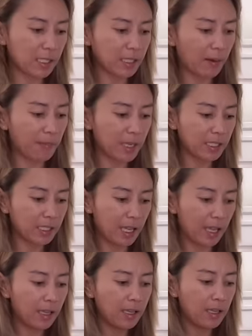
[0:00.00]
sa tablet
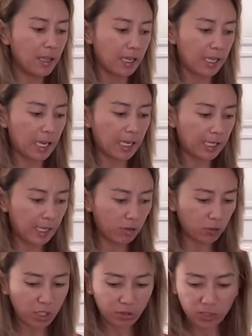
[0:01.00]
niya. Ilalagay
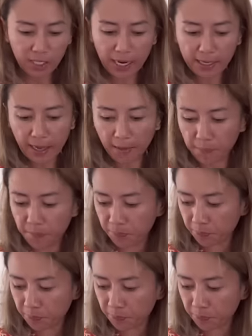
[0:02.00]
ko dito sa harap.